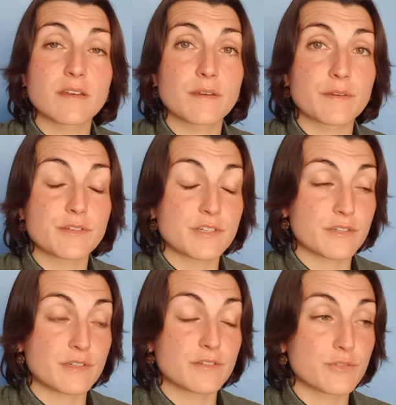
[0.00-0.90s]
Euh,
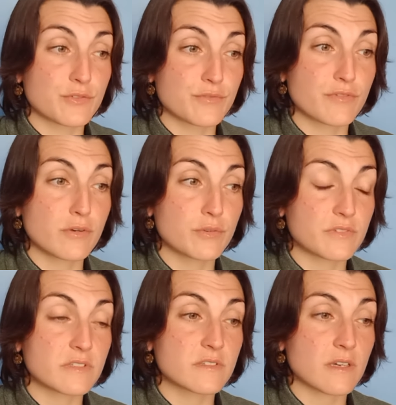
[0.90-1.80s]
je, vois
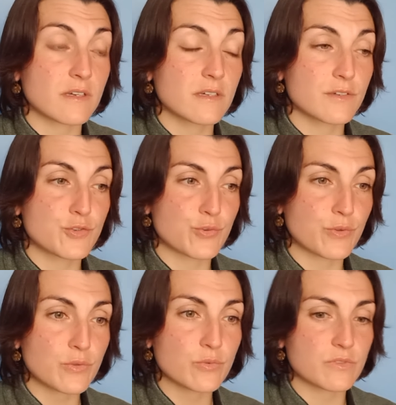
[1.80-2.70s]
aussi ça, je
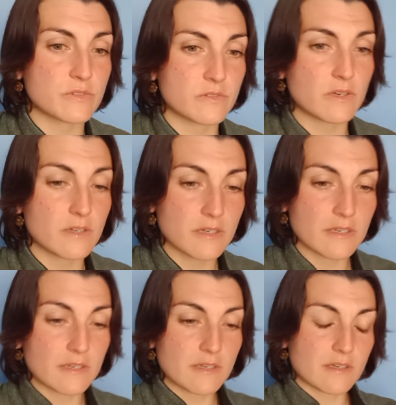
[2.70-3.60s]
note aussi ça.
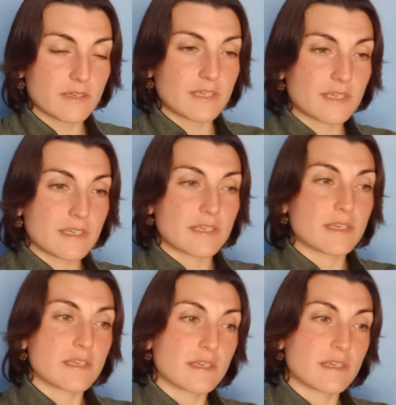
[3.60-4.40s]
Et,